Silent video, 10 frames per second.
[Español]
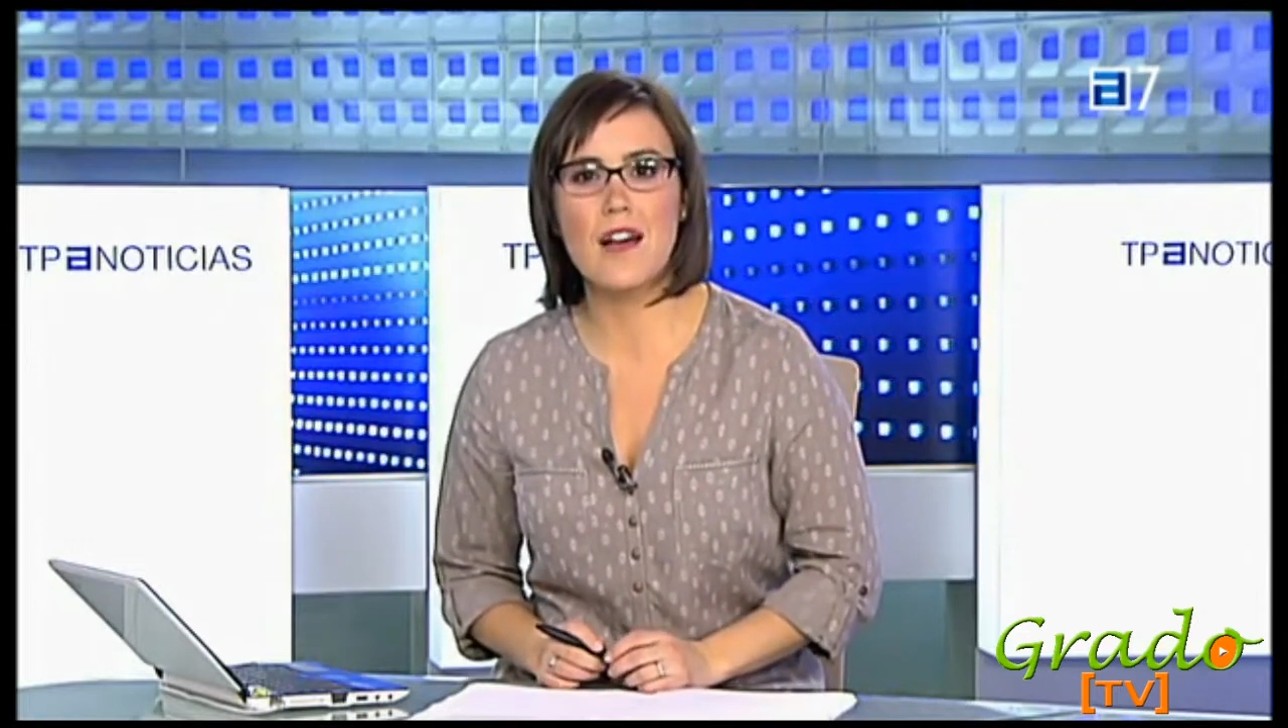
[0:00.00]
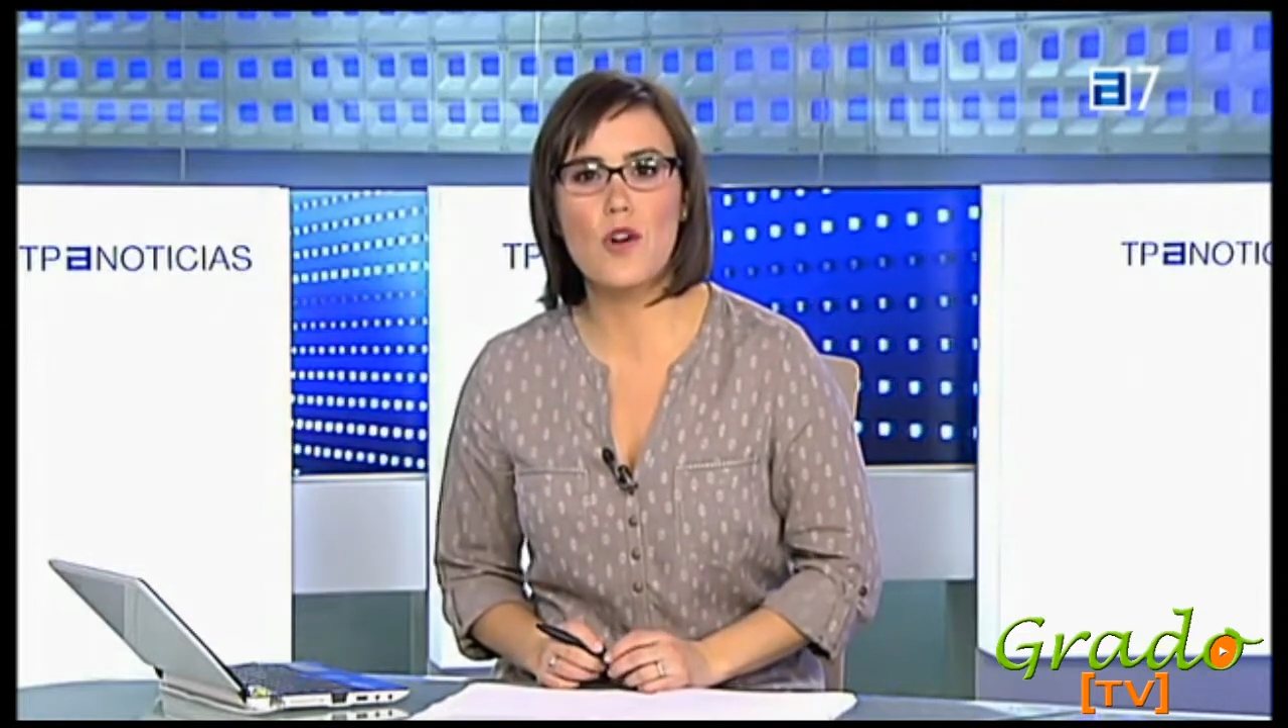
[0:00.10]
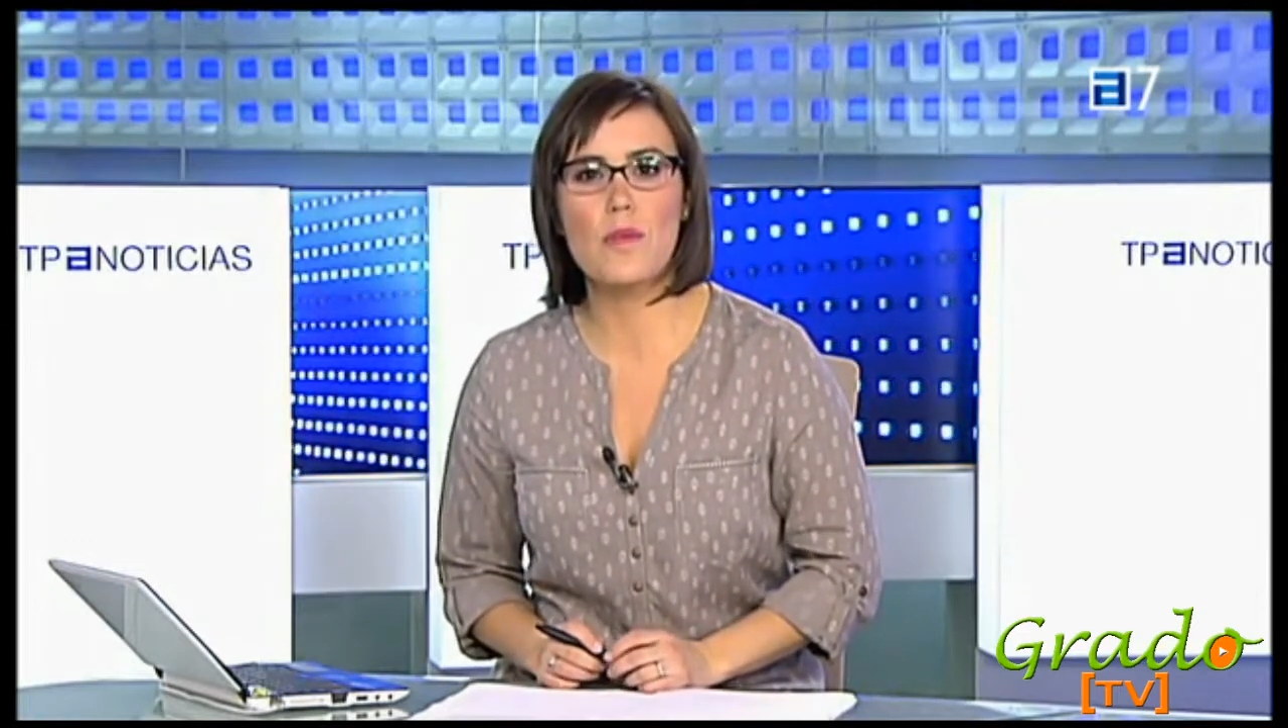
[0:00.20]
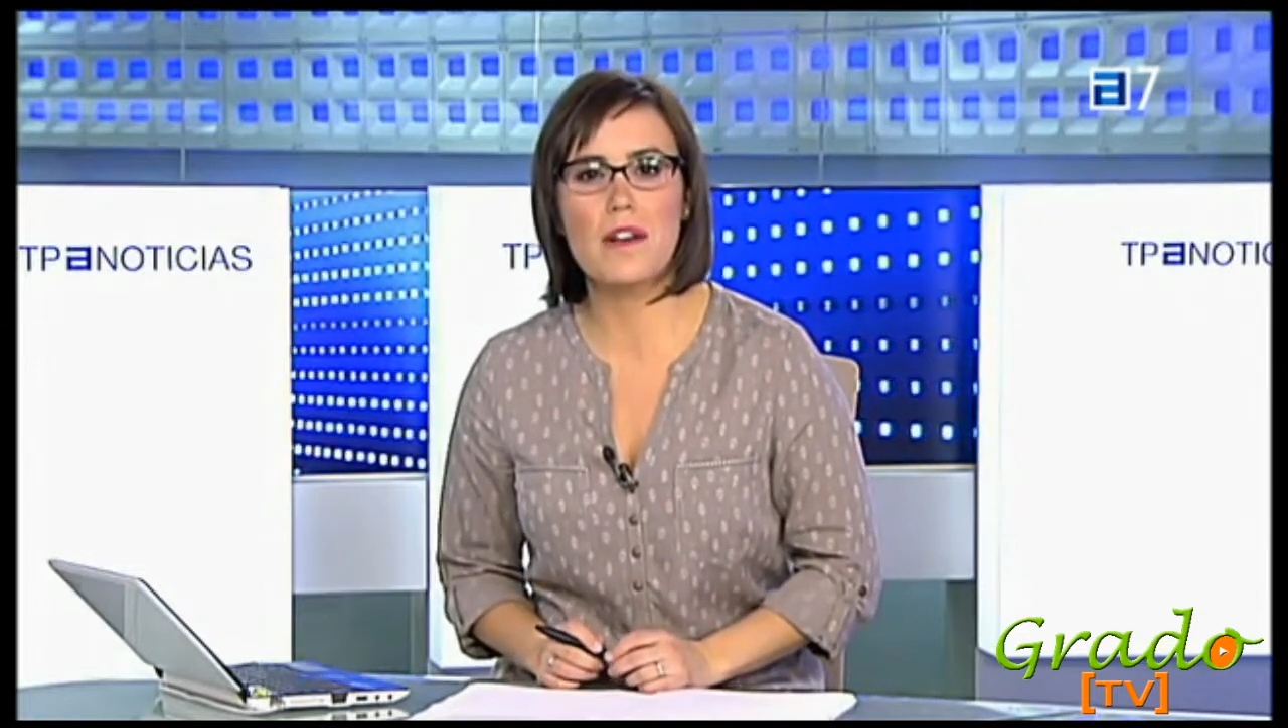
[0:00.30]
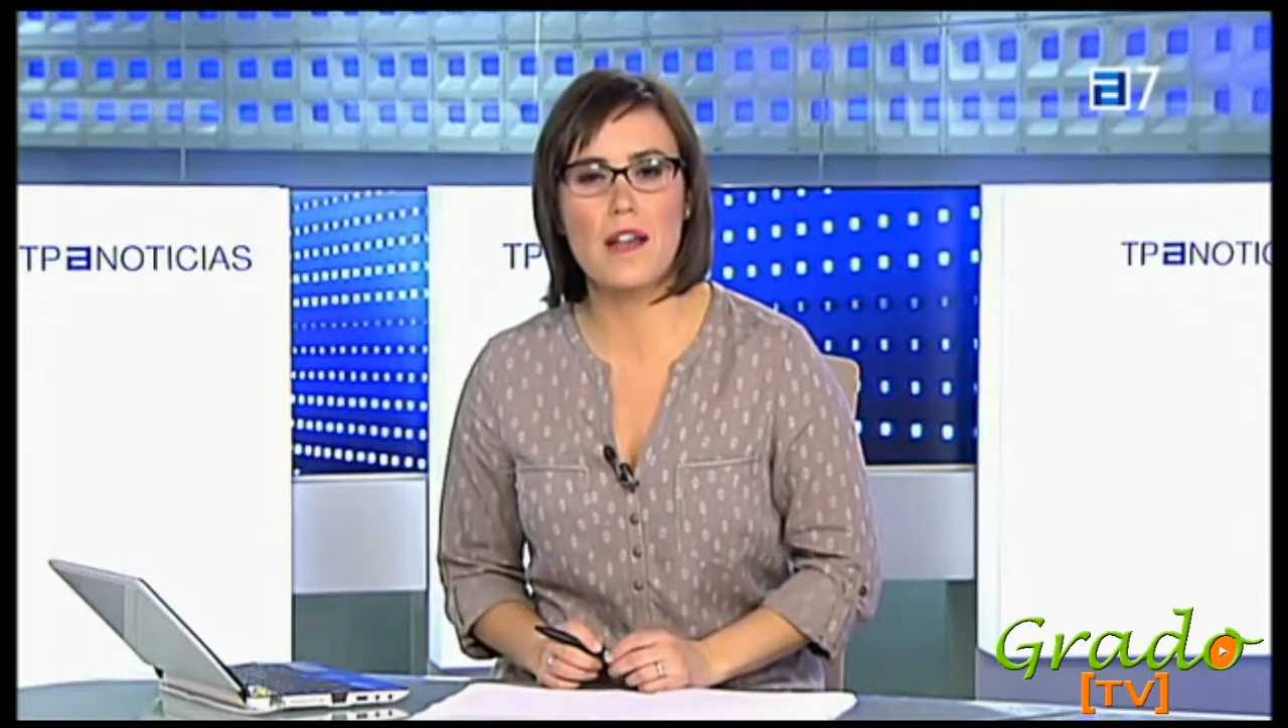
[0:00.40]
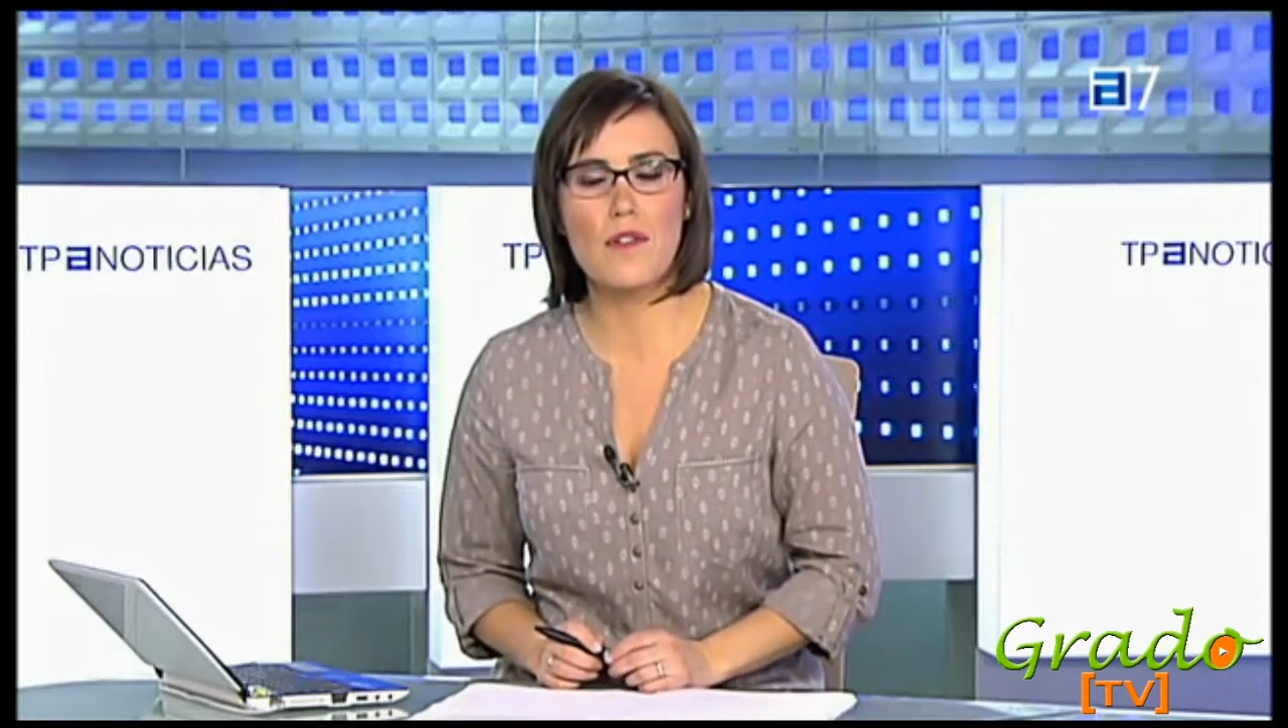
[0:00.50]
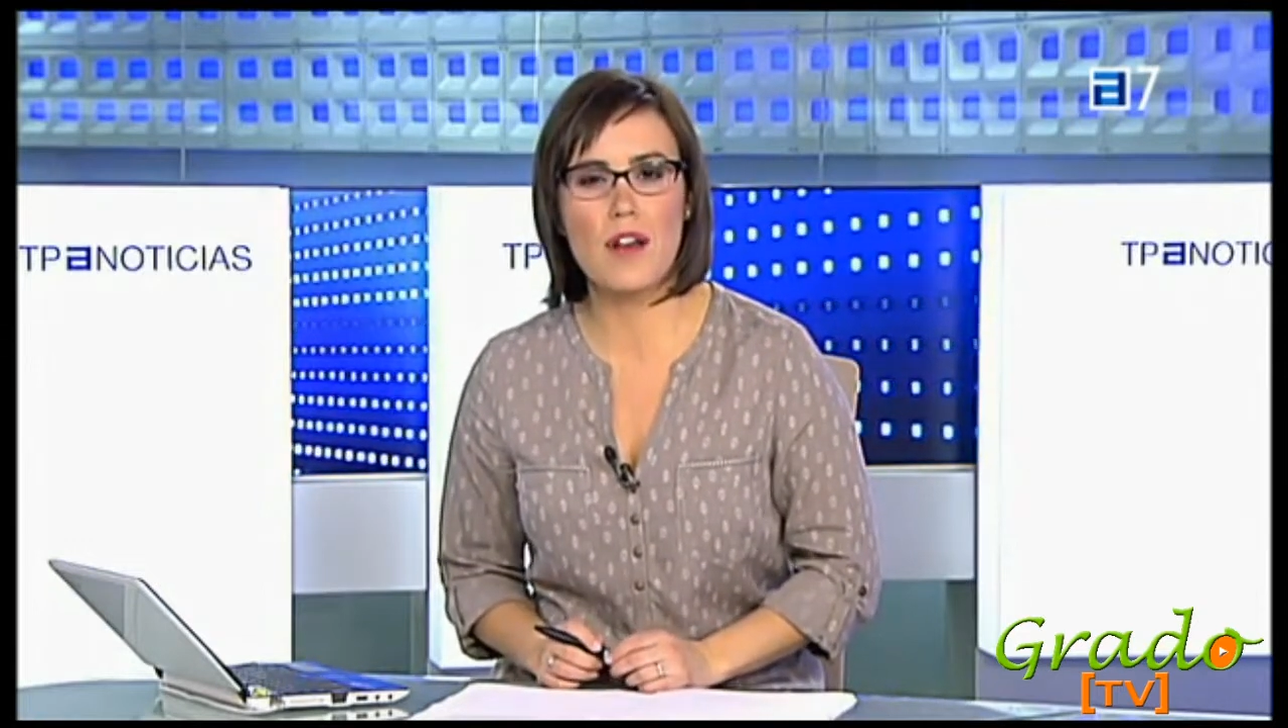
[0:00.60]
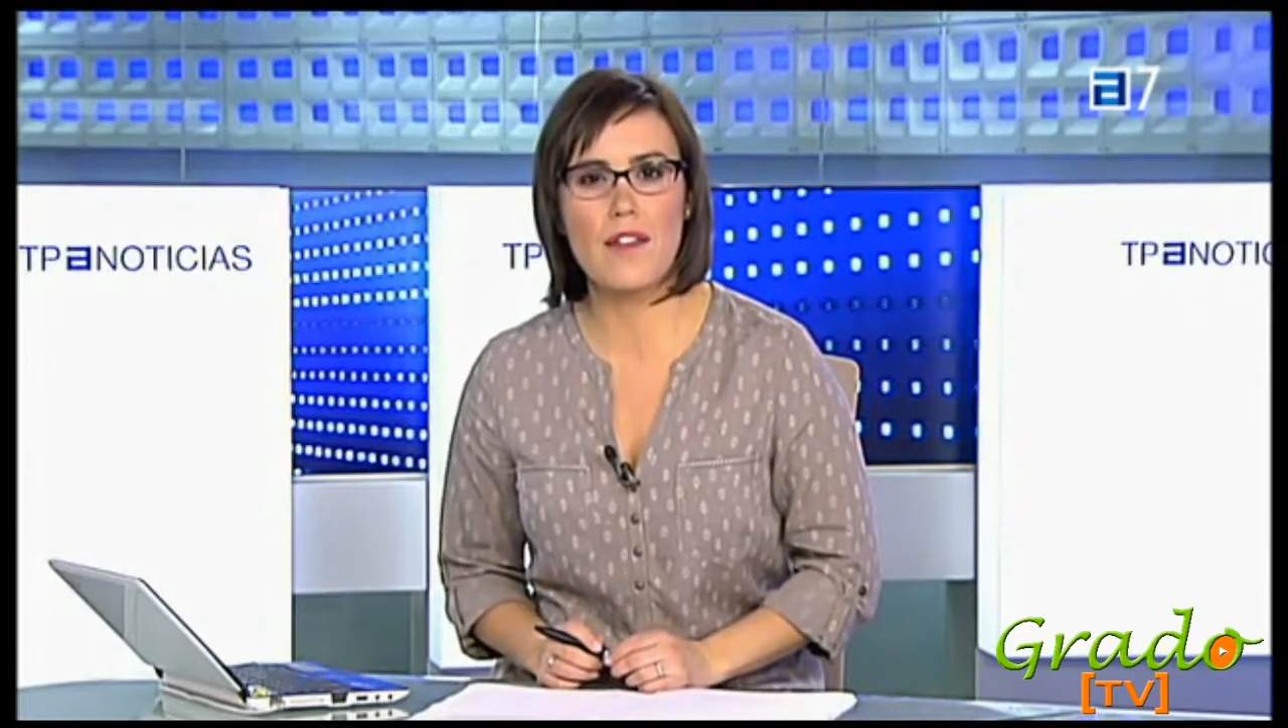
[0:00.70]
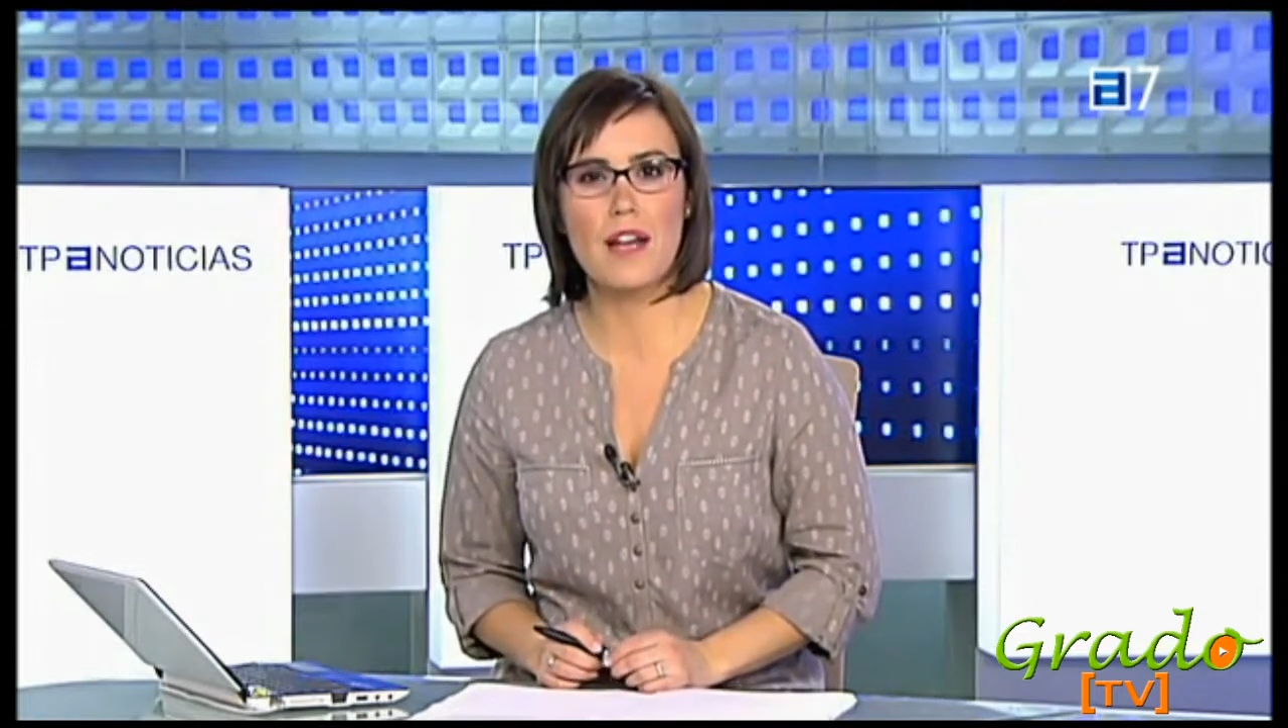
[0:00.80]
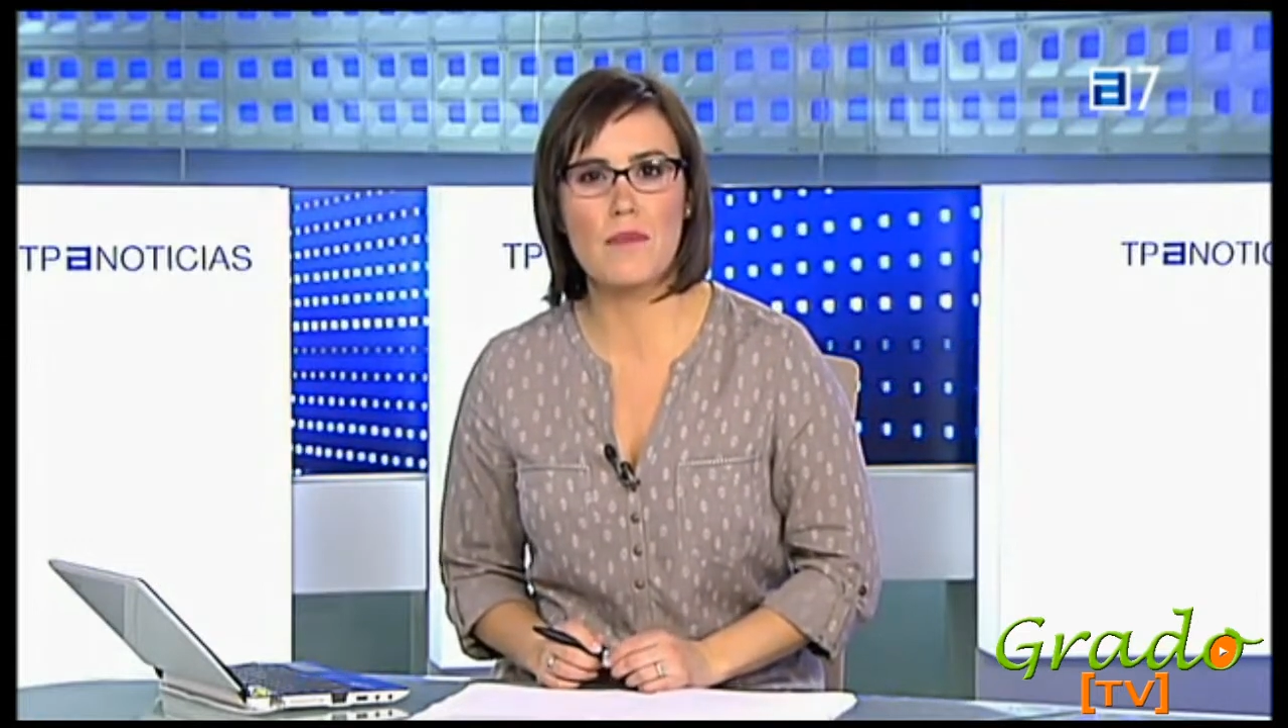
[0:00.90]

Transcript: gobernadora de la